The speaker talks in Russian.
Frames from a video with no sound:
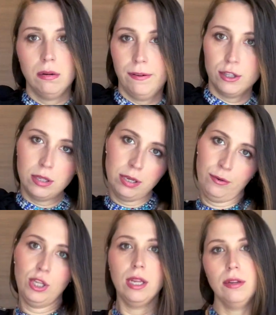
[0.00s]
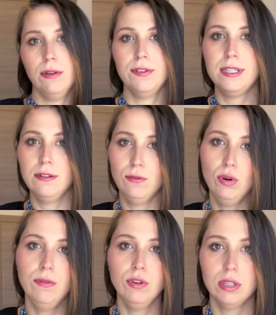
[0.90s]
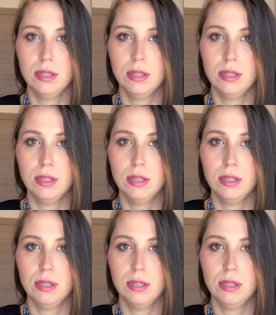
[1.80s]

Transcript: вот, вот этого всего, вот